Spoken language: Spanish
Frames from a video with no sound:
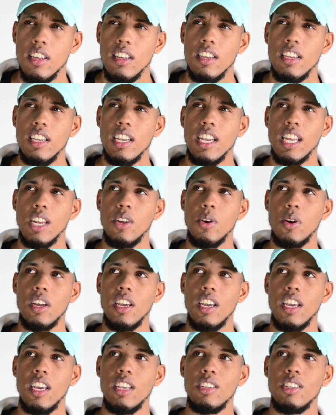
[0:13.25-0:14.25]
Y creo
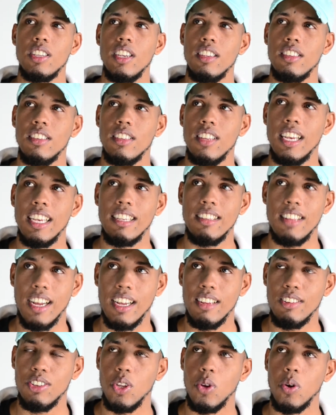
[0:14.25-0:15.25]
que esa, esta
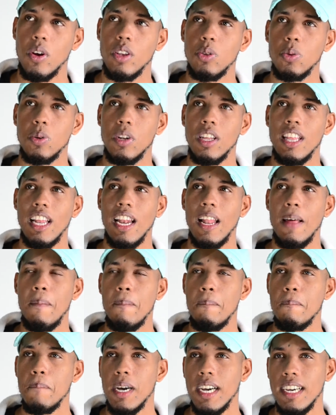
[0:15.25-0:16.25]
canción es una de las
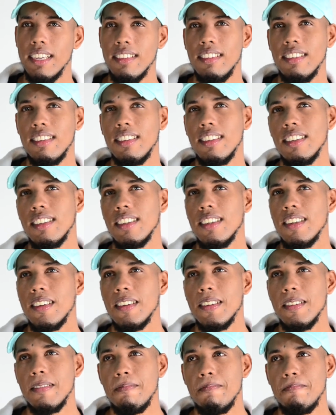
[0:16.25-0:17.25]
más,
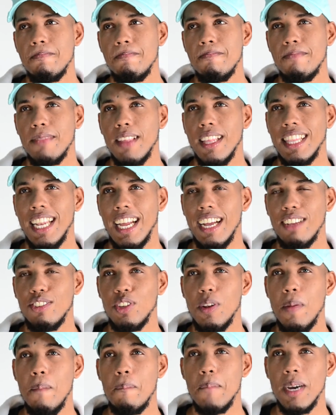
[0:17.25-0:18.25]
las
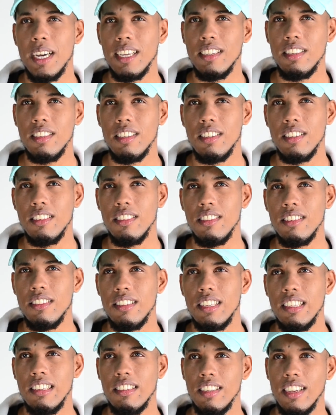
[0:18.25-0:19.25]
canciones más
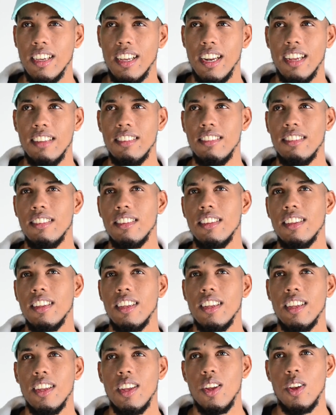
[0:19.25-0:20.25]
sinceras
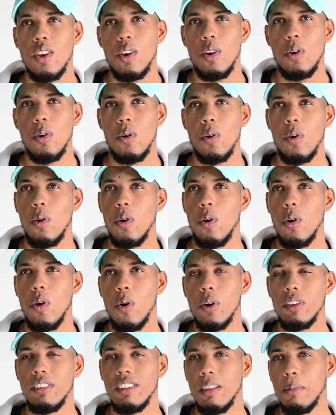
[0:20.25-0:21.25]
o
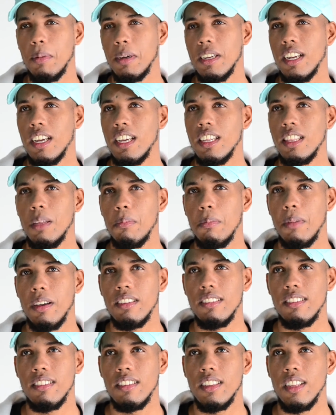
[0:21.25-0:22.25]
en cierta manera
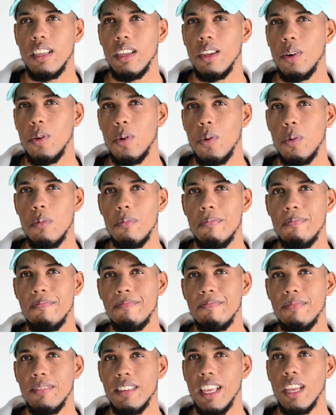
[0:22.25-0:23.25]
íntimas de
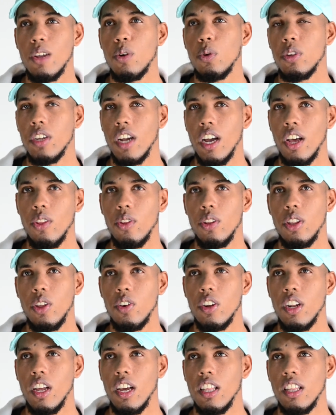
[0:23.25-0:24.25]
un, que he escuchado de,
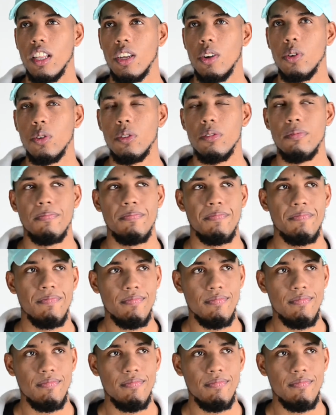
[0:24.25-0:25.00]
una, de, un,